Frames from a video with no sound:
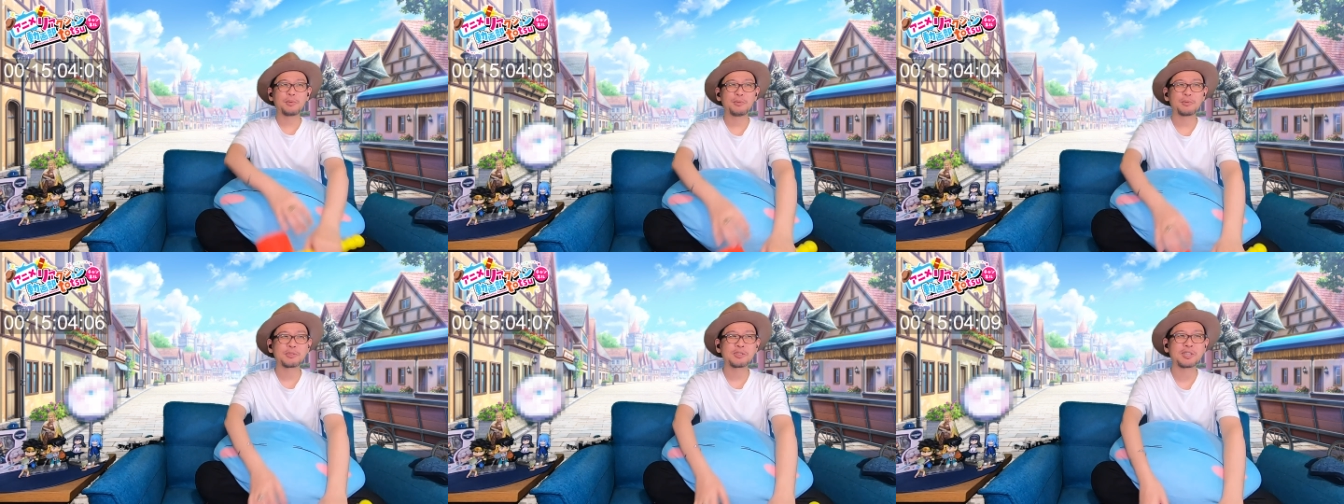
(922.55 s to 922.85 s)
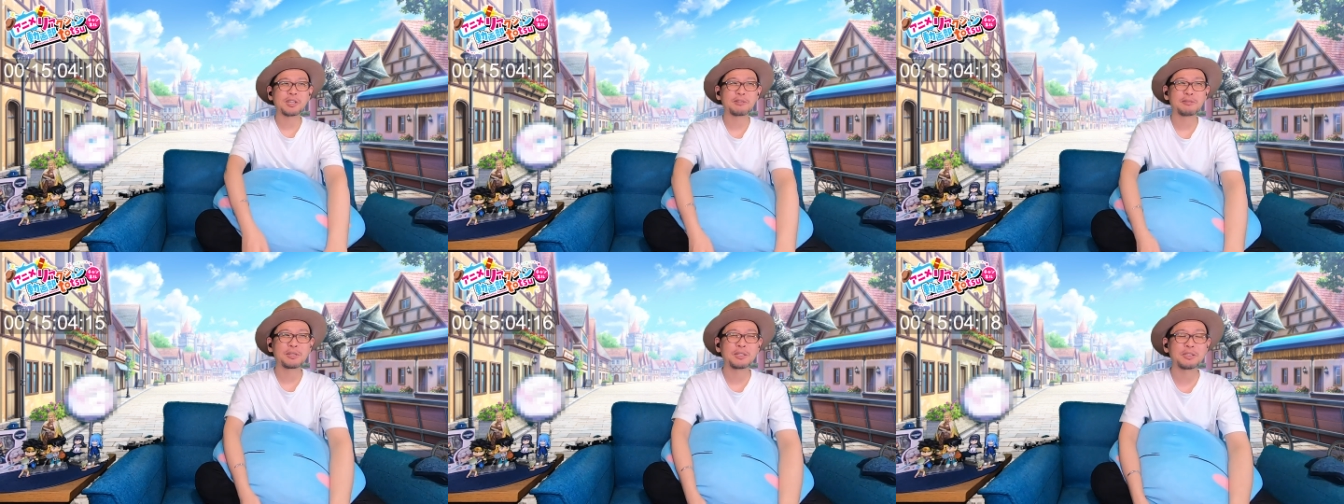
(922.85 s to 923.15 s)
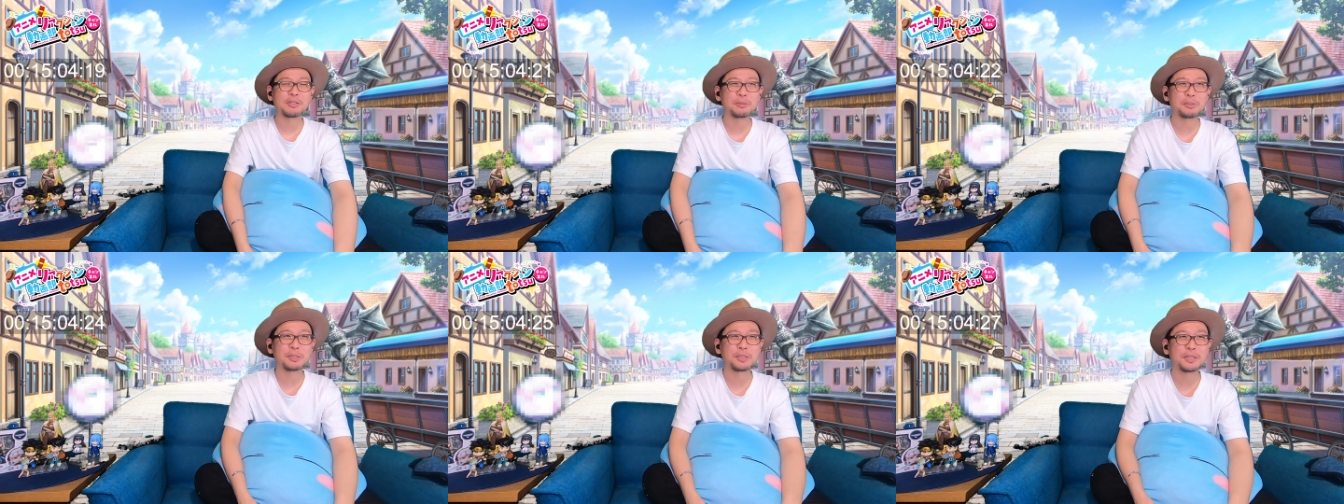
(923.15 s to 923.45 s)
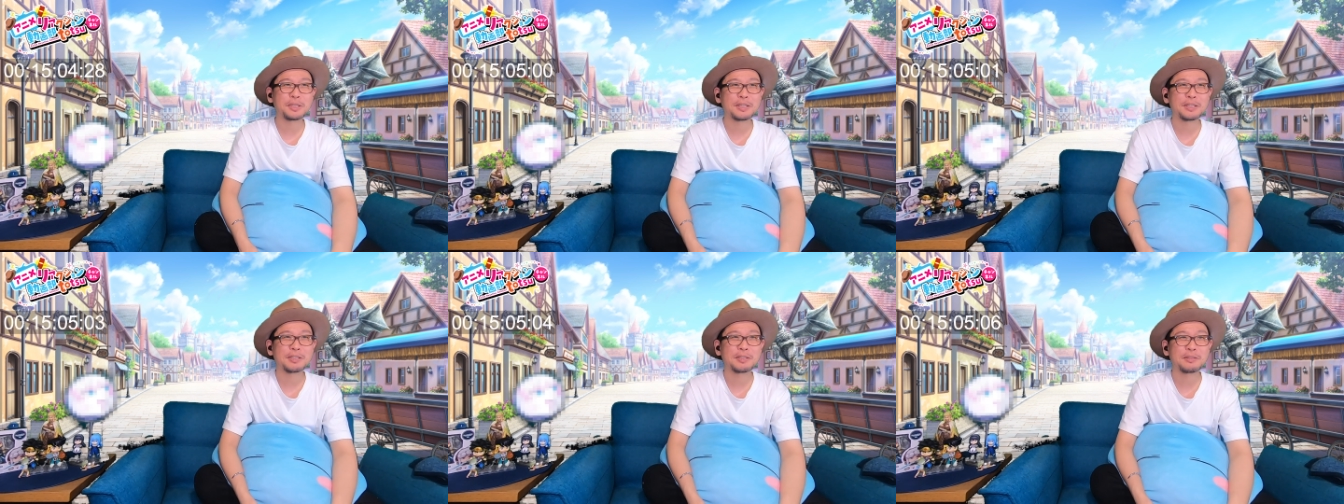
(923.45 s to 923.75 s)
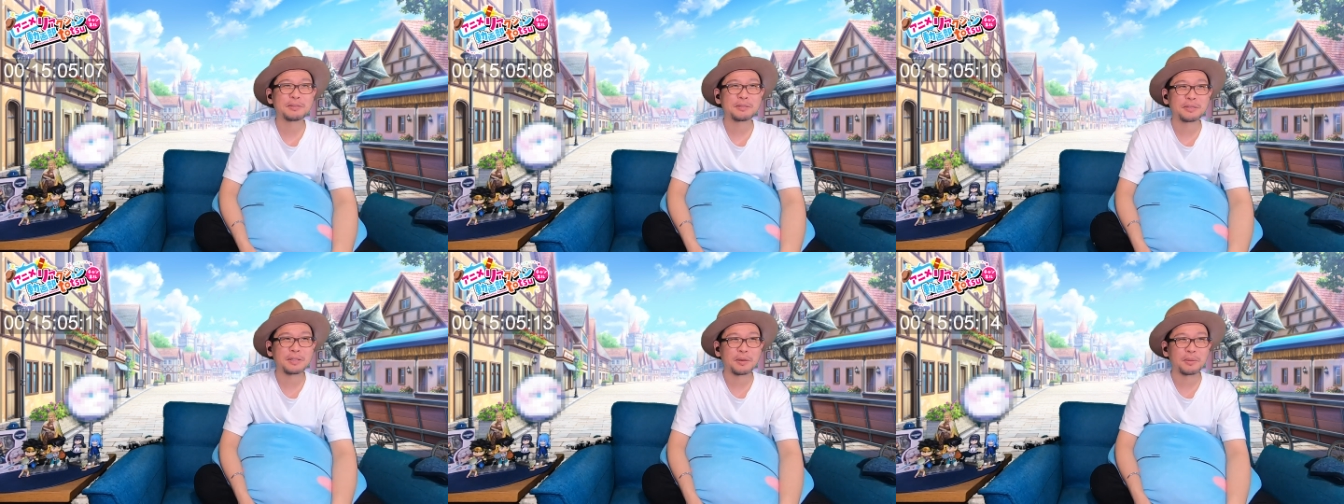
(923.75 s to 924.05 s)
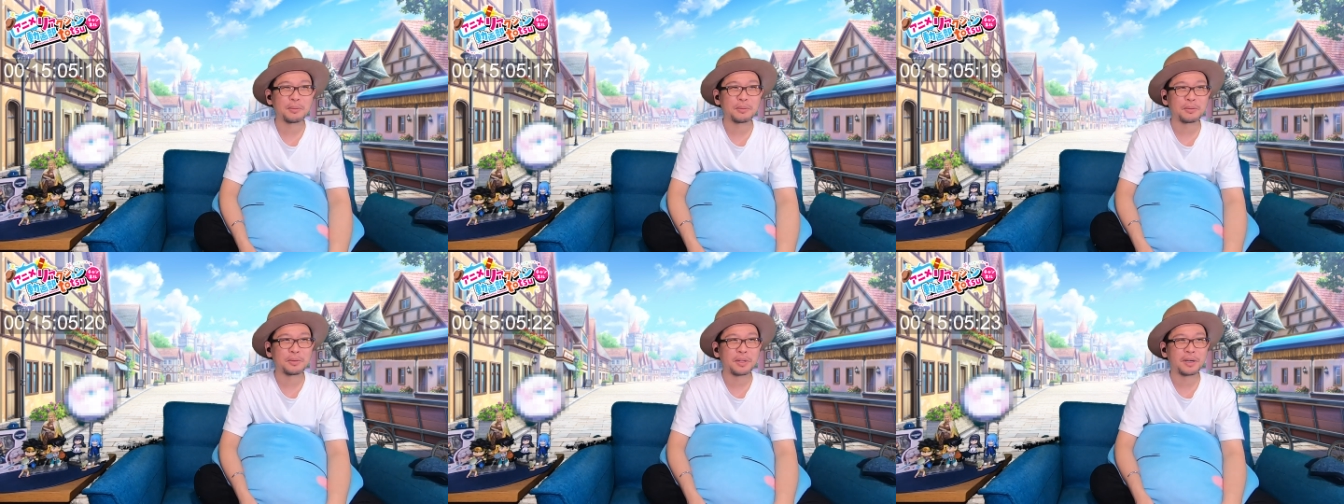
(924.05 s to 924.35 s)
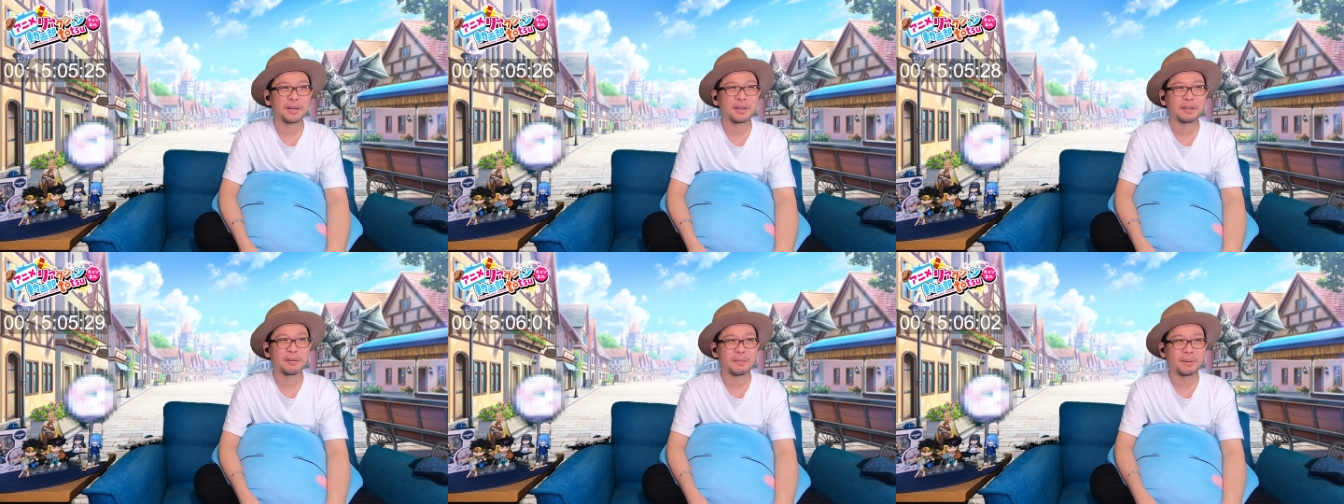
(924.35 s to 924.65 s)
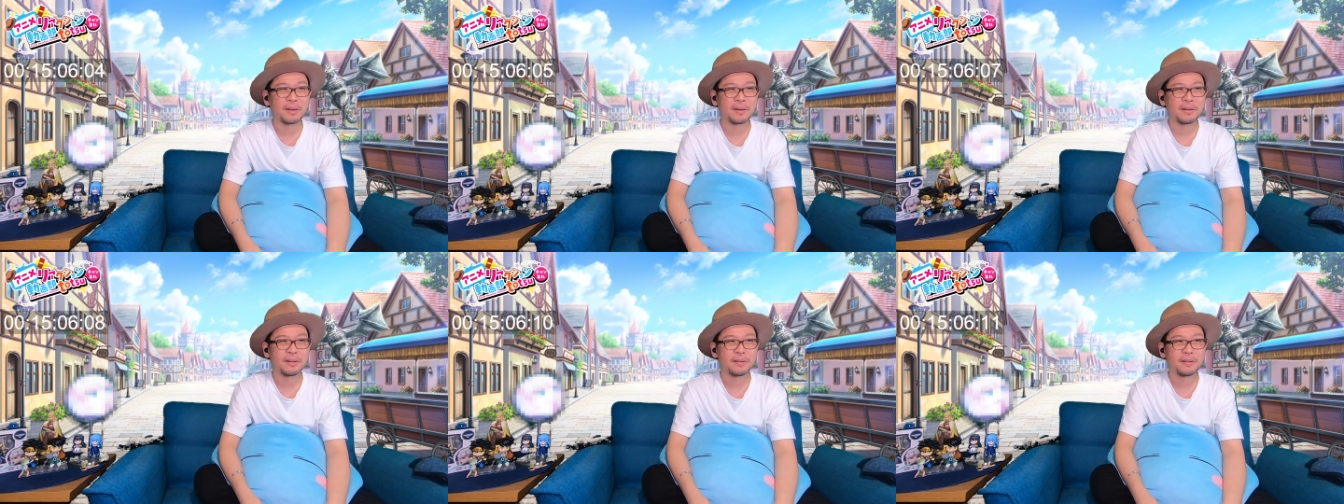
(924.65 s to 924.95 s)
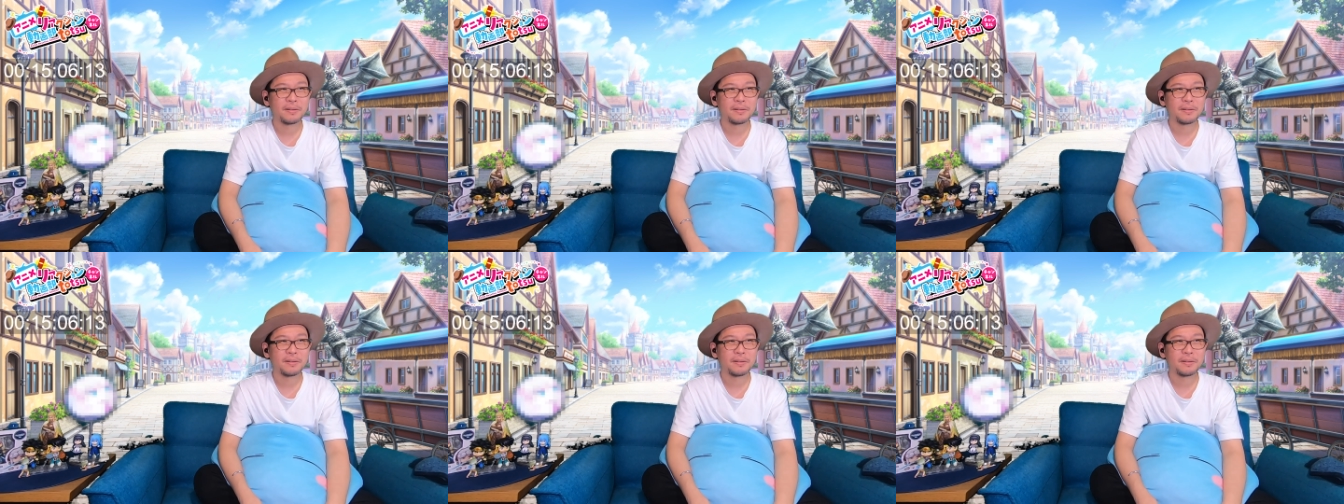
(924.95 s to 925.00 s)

表してくれそうな気がするな、この流れは。